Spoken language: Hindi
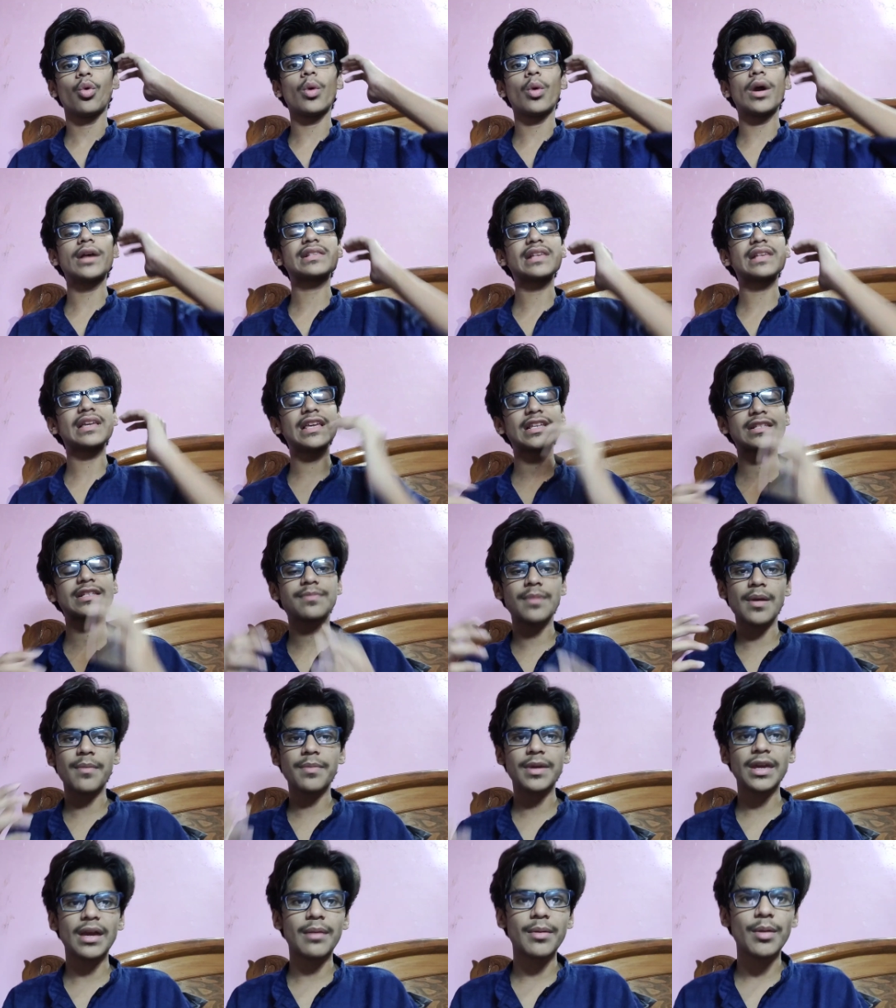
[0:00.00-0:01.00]
वैसे ही
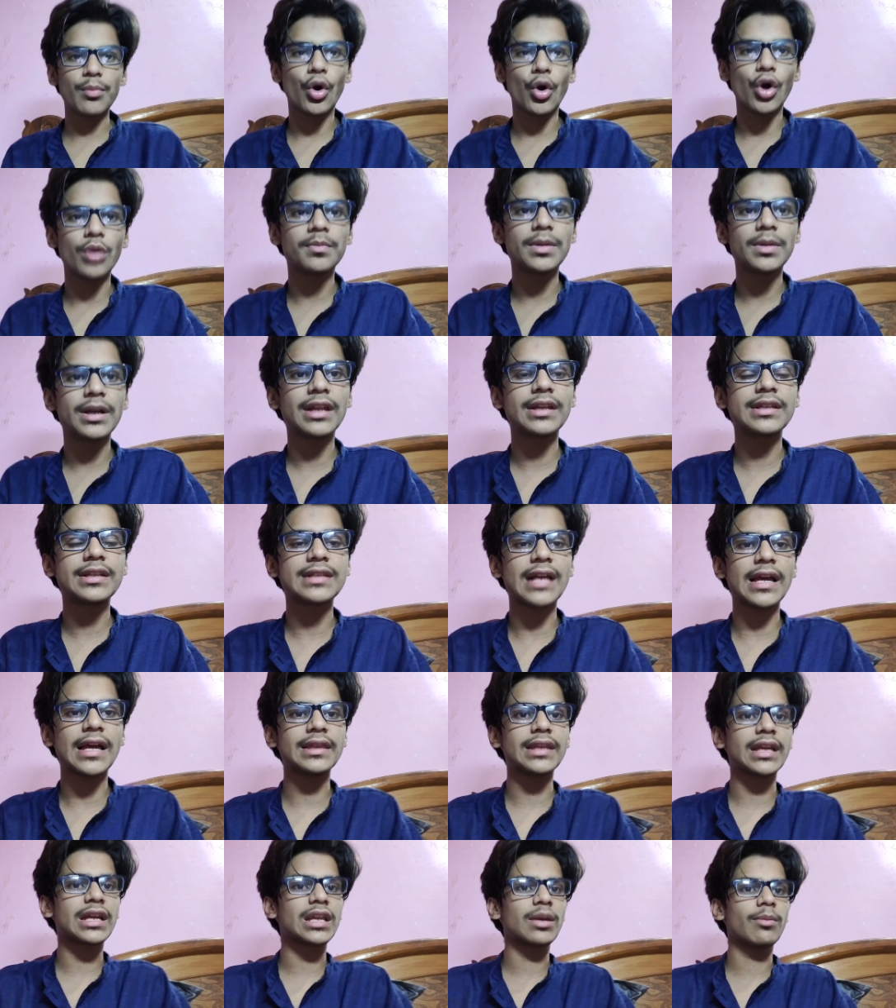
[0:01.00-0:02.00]
इसमें भी हमें बहुत बढ़िया
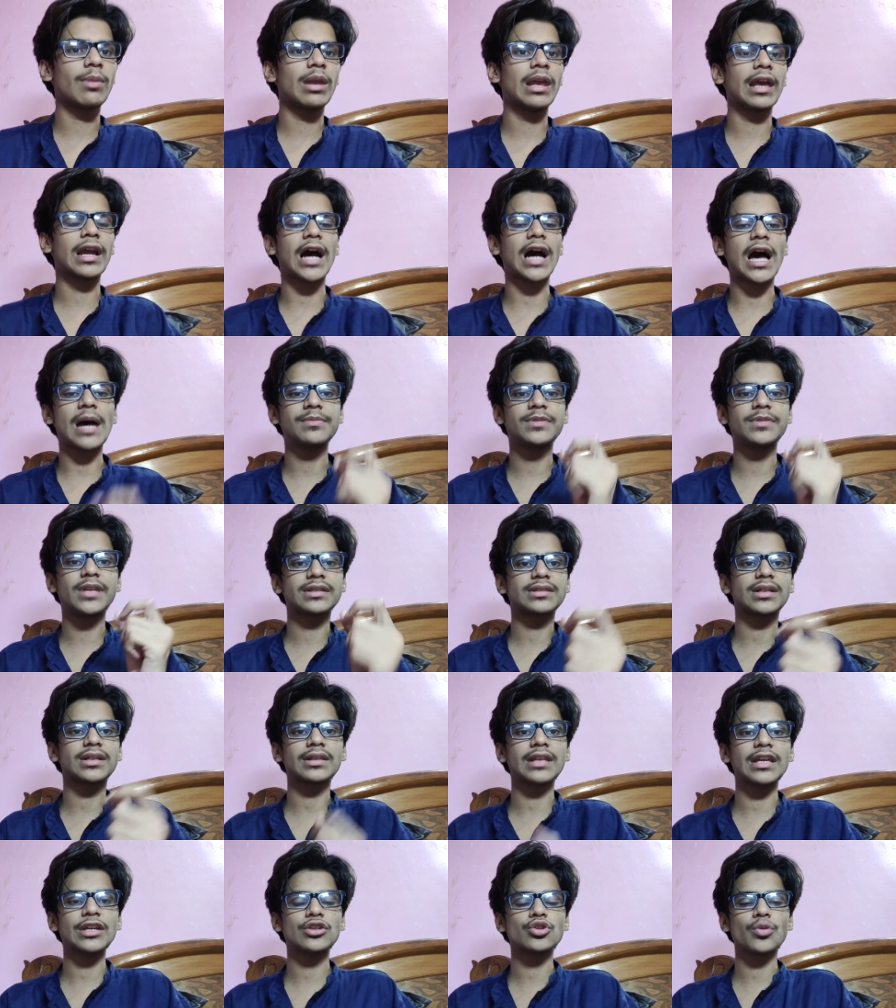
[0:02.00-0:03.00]
डिज़ाइन देखने मिलेगा आप देख
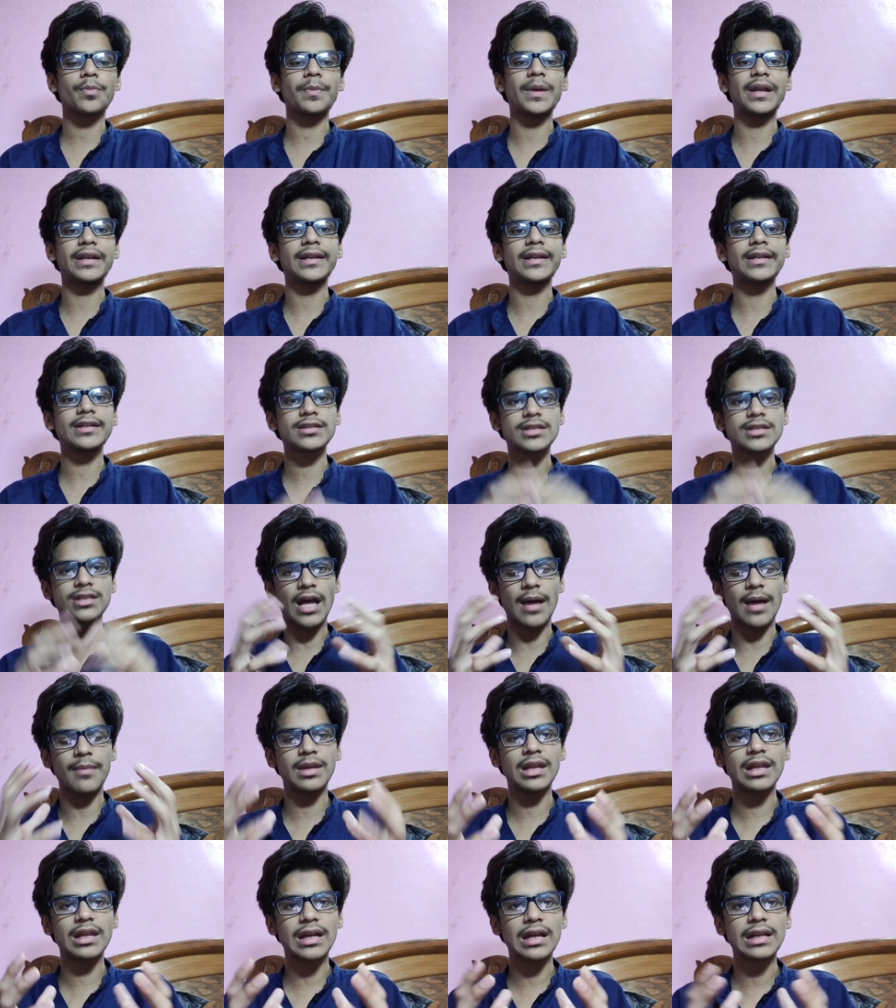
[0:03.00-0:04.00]
सकते हैं जो पेटिन
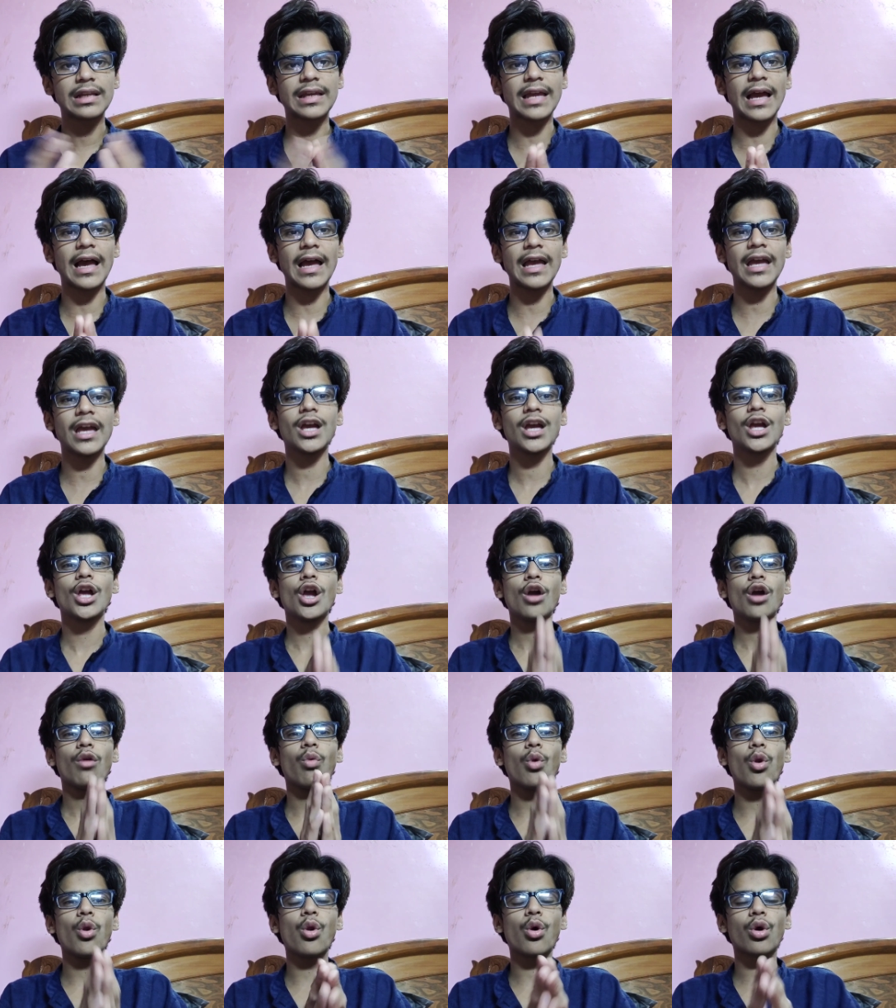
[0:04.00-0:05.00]
सामने निकल के आया है
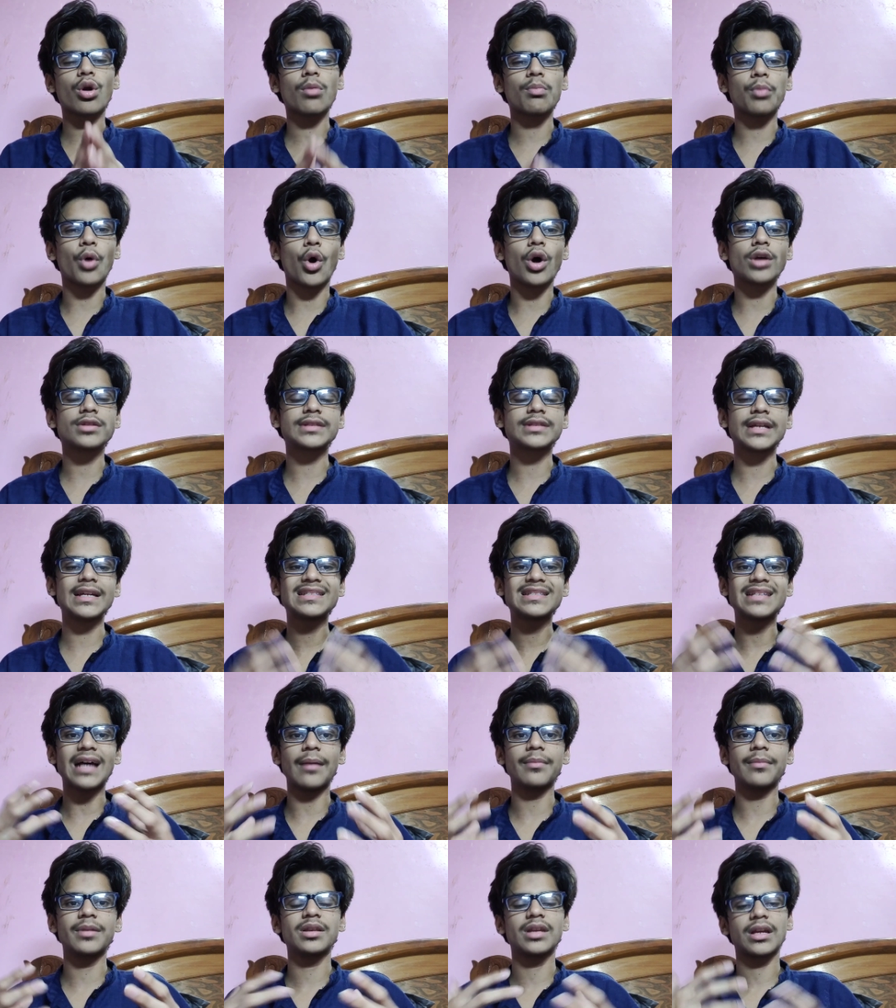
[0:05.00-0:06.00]
वो लुक बहुत सही
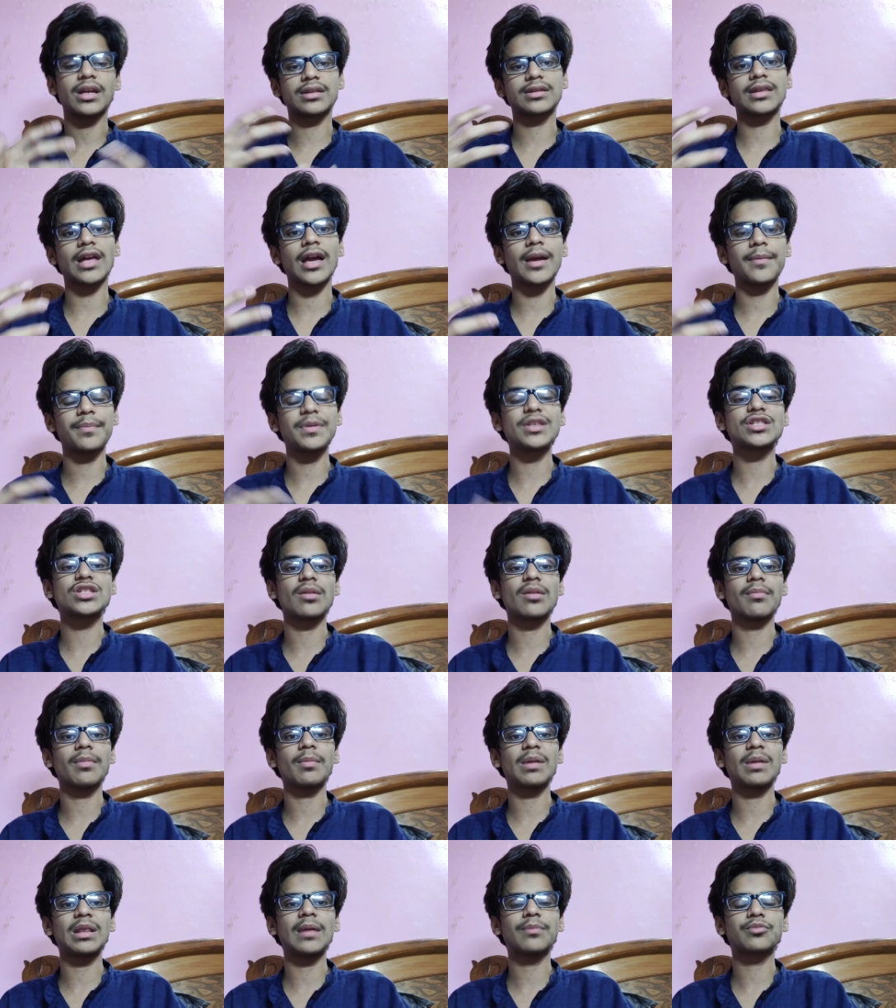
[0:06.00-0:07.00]
सामने दिखता है पीछे
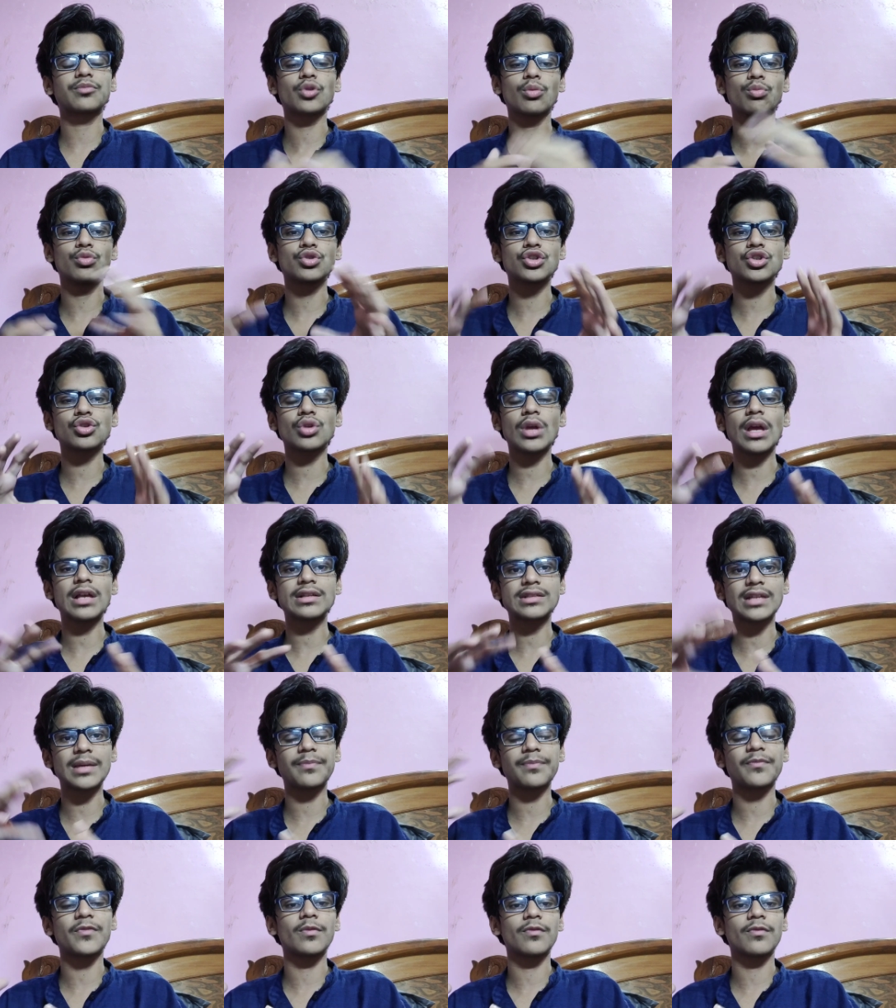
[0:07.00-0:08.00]
में मतलब तो मुझे तो यहाँ
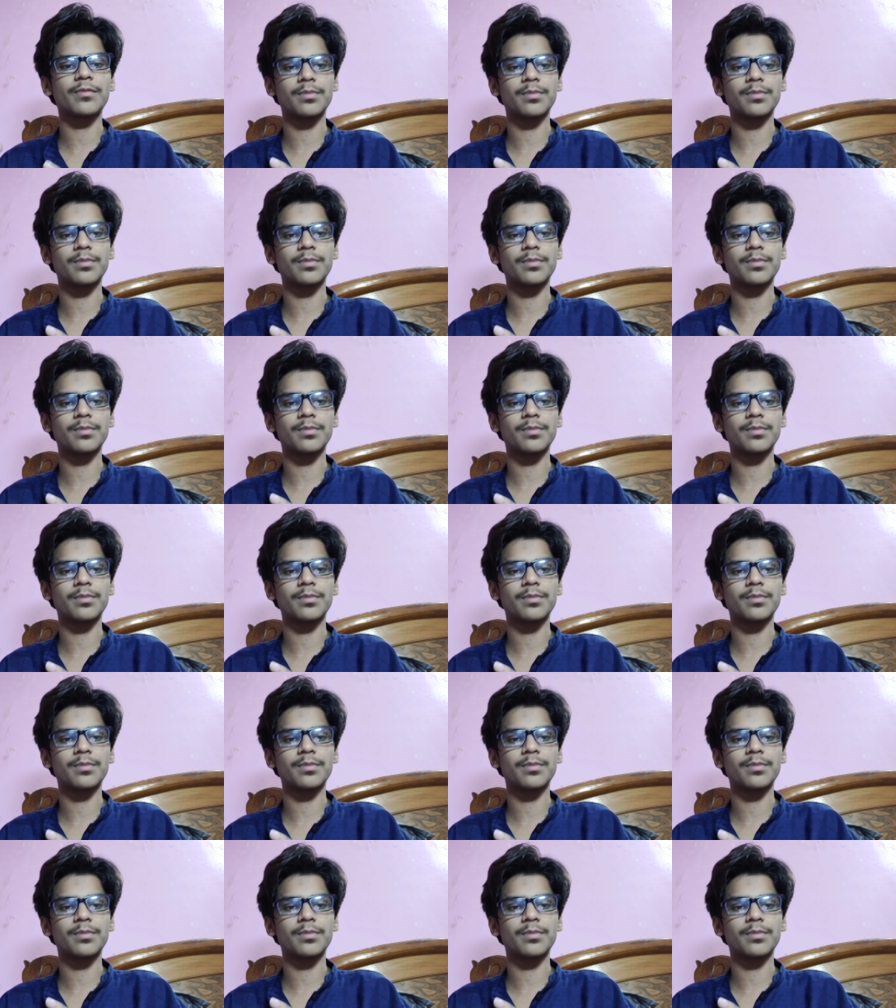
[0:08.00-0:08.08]
सही